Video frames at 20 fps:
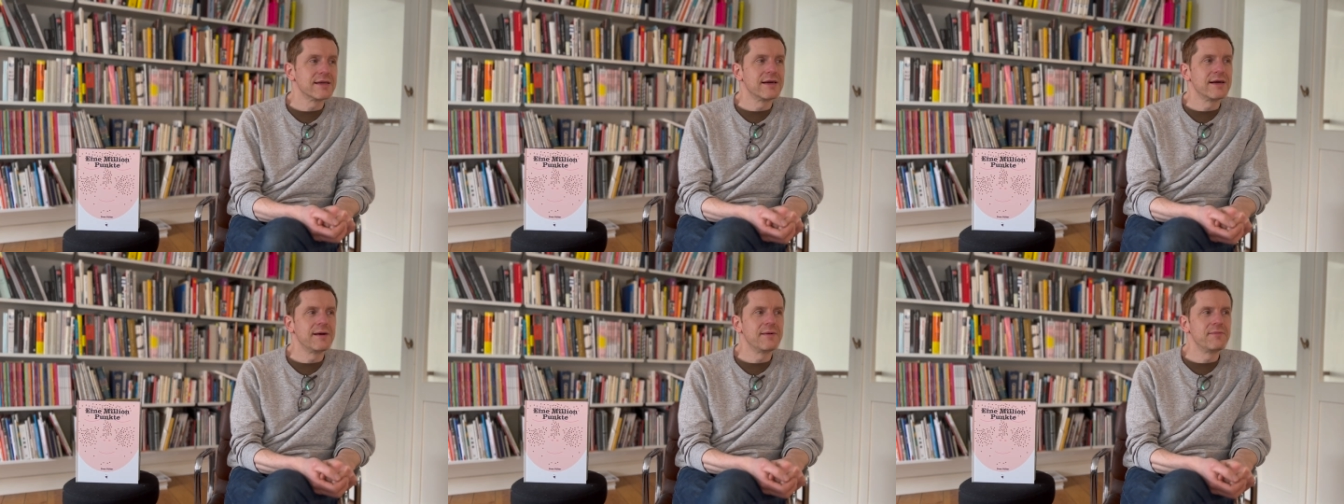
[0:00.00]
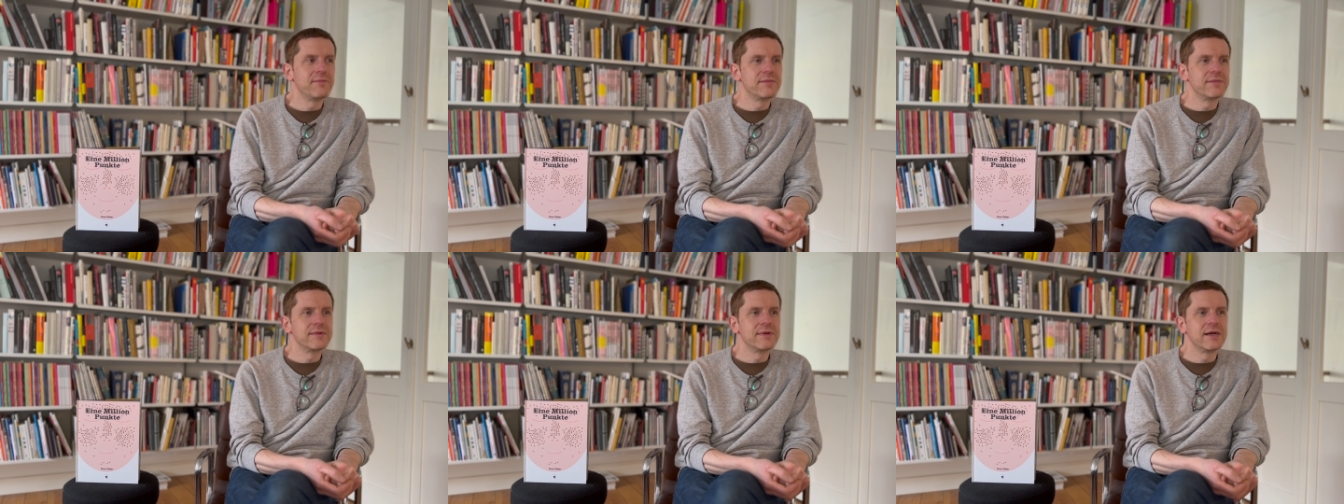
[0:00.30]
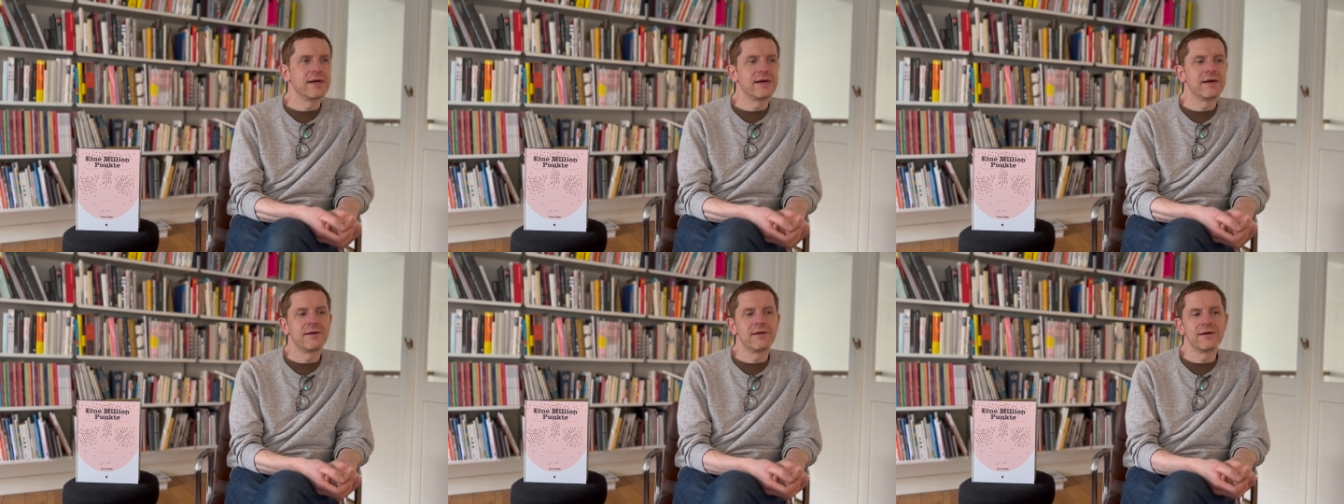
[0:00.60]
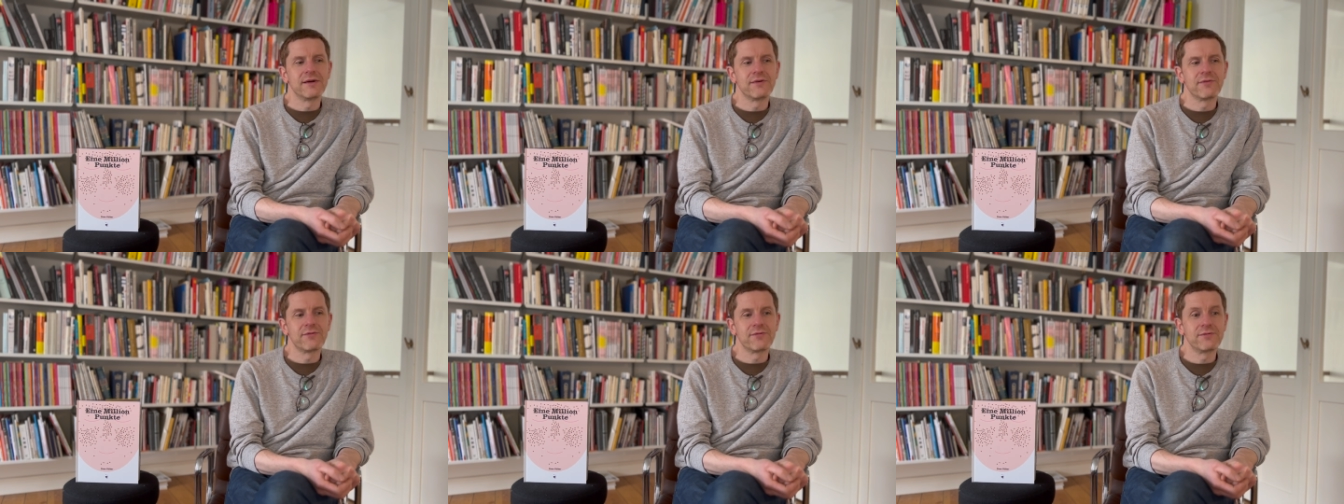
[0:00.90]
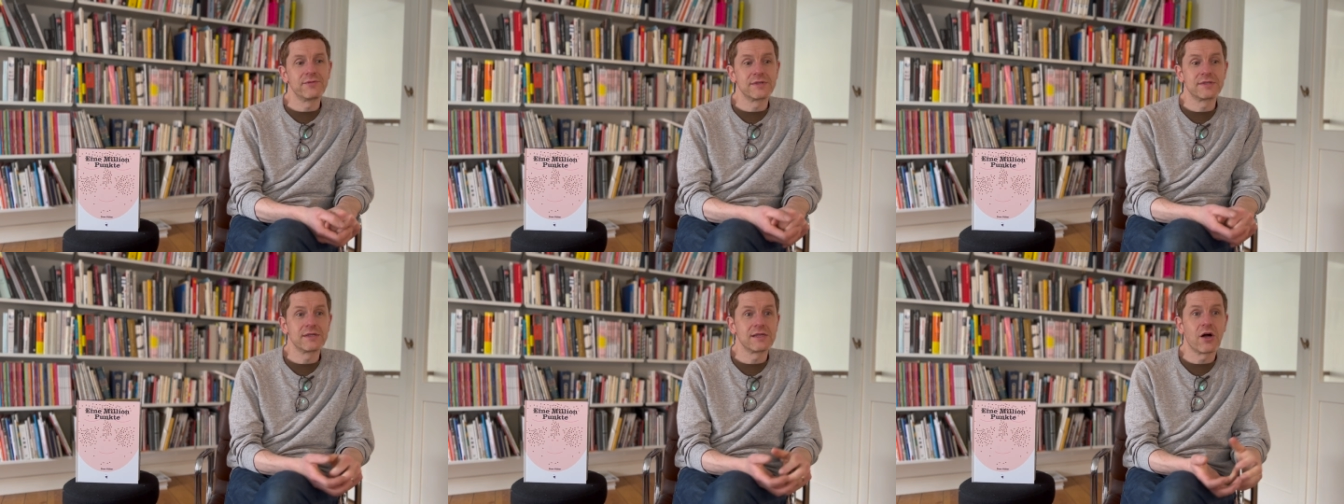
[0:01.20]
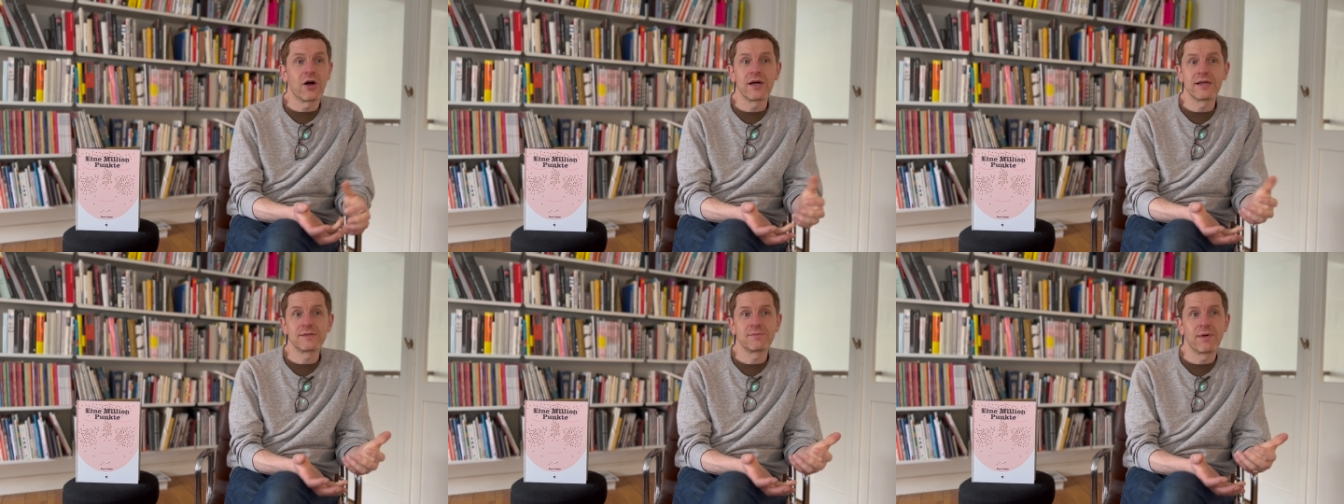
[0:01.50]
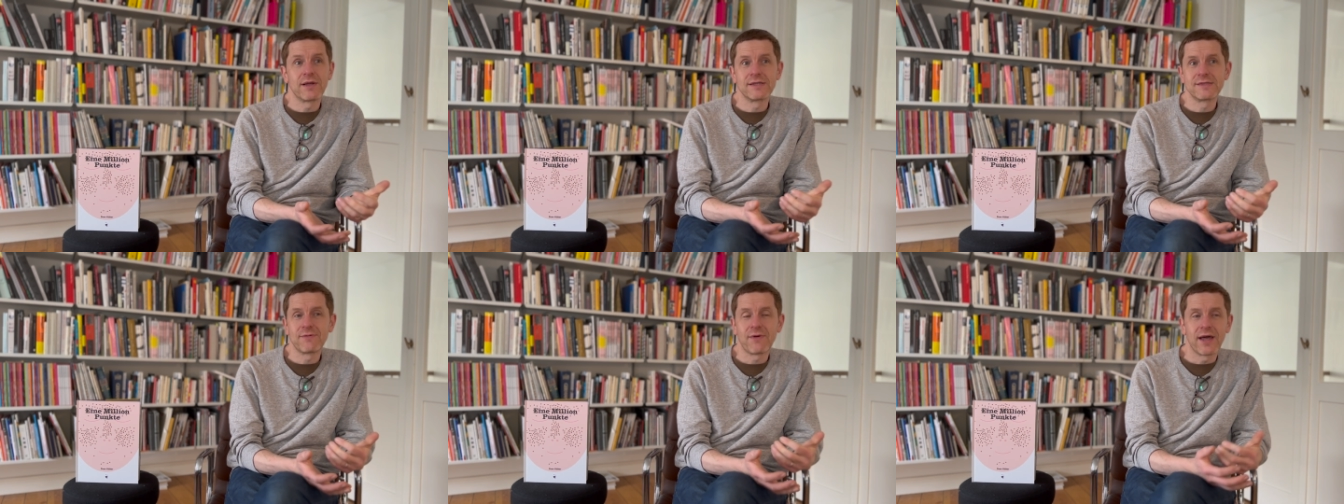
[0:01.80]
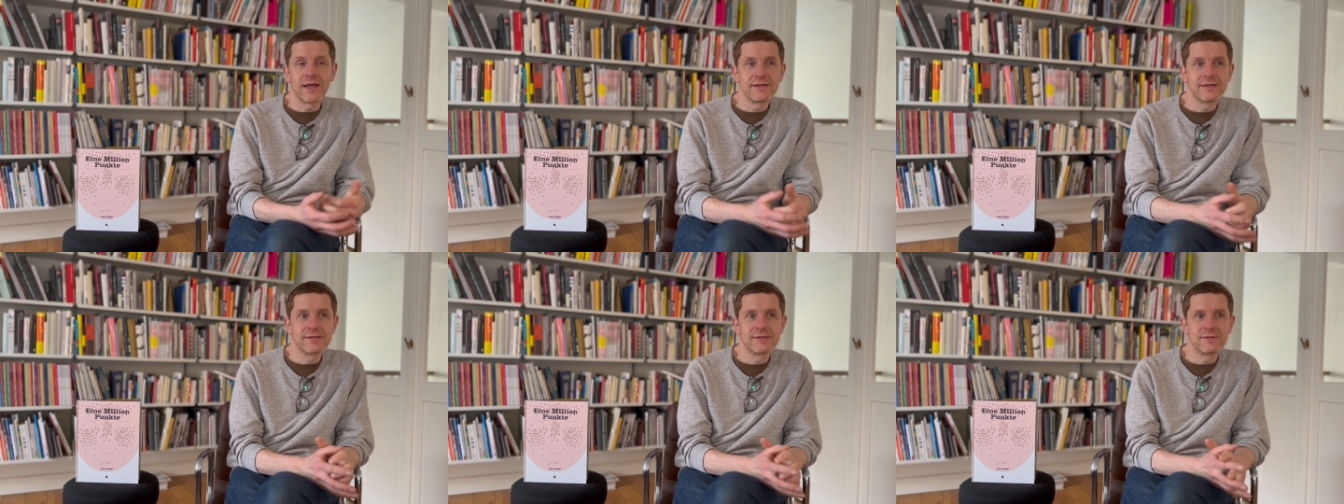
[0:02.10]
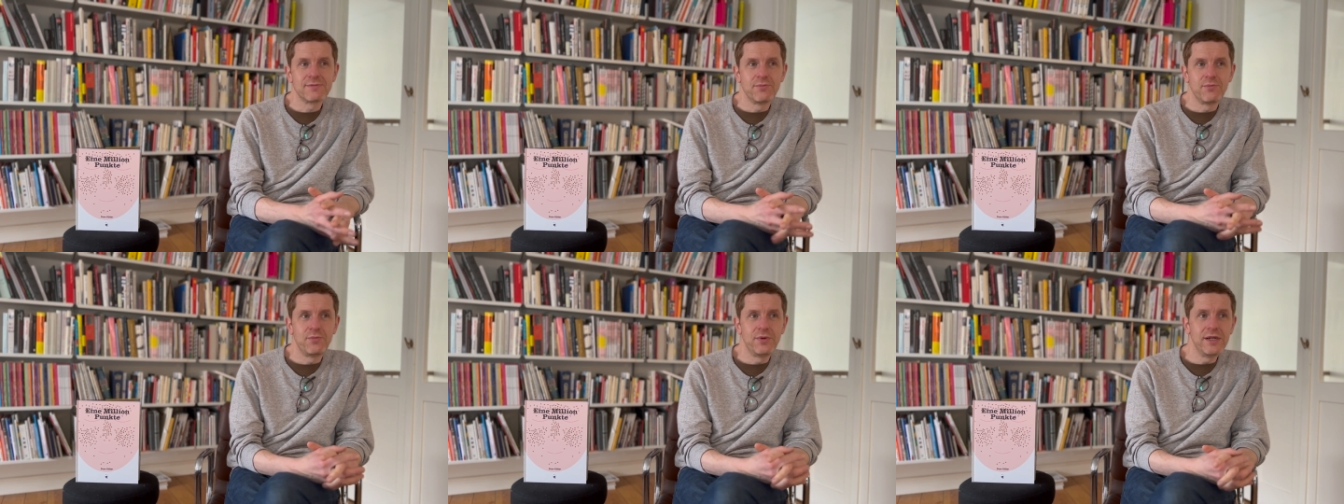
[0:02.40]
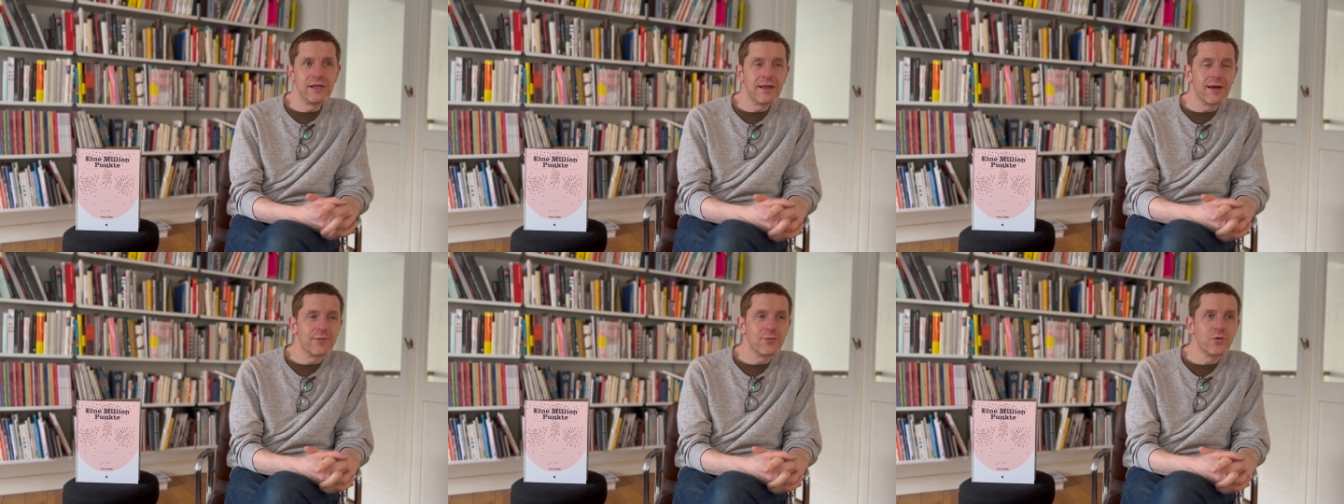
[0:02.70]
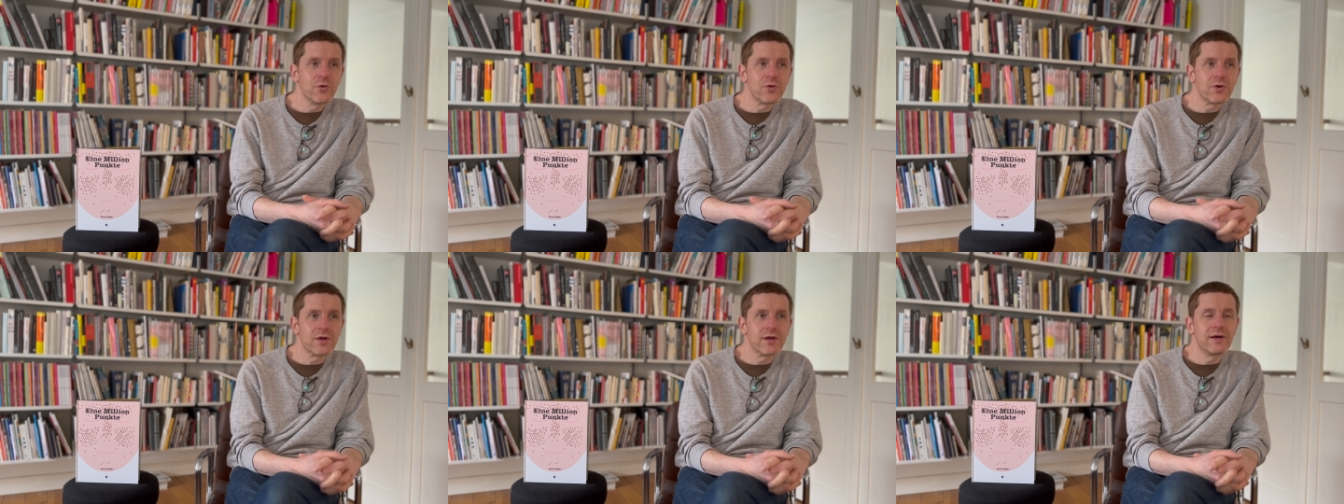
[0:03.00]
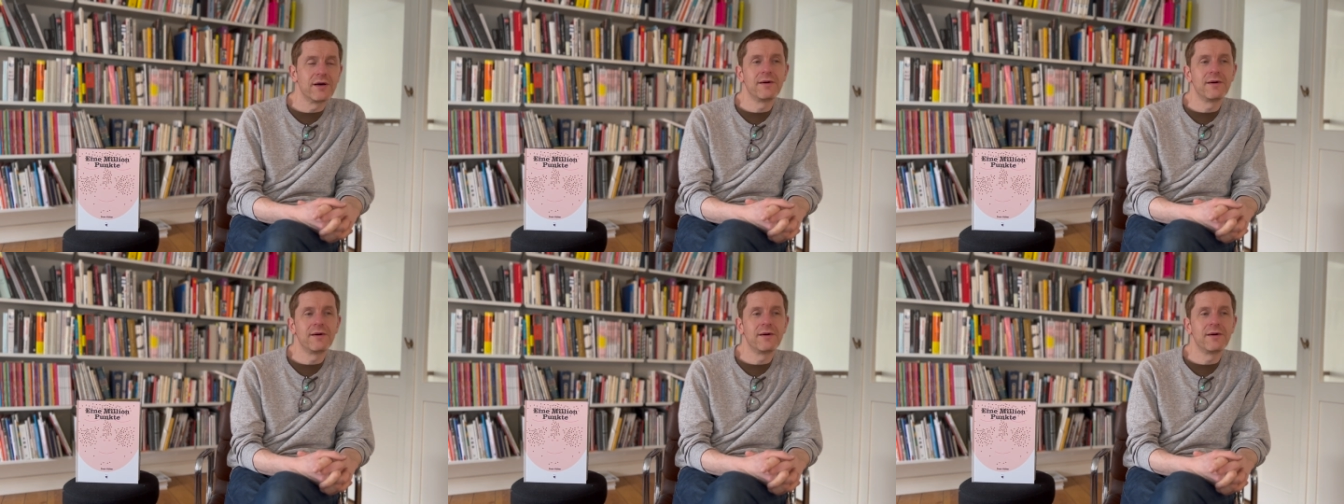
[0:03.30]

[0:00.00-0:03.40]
Ähm, äh, es ist auch erst mein zweites Bilderbuch,